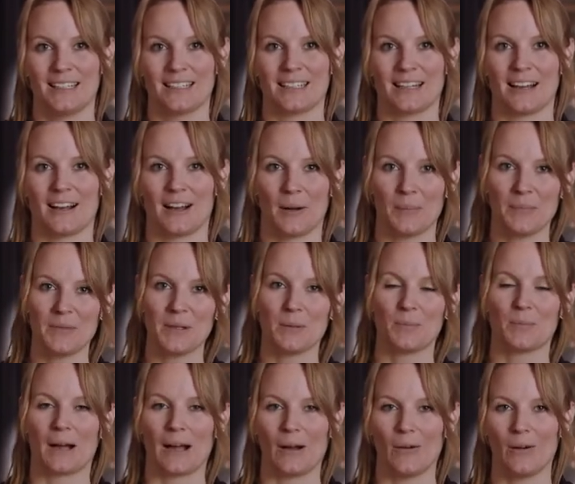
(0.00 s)
da haben die
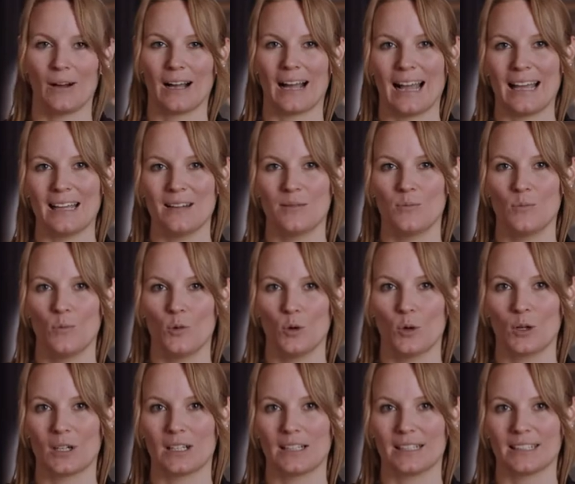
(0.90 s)
Brauereien
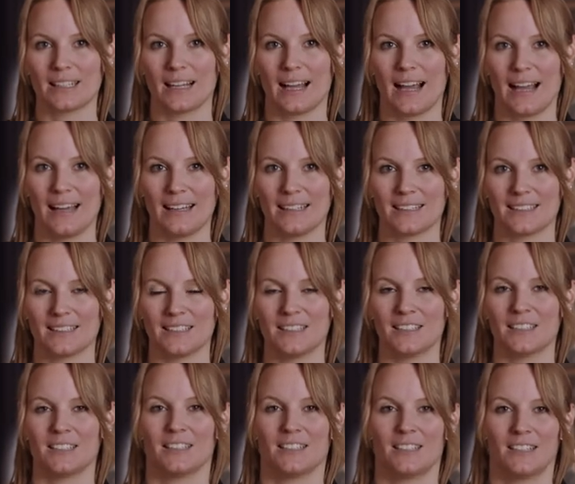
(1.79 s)

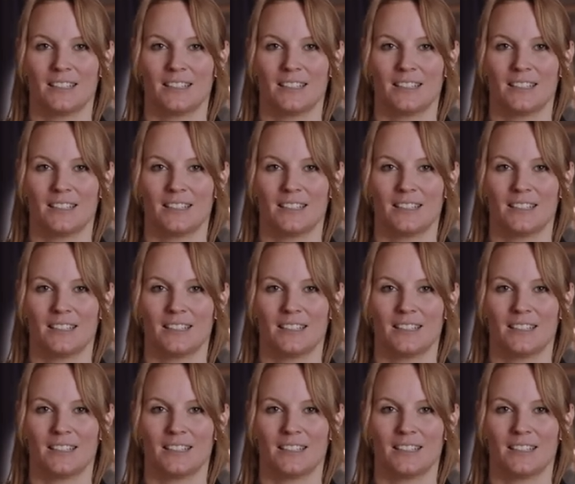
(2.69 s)
Möglichkeiten,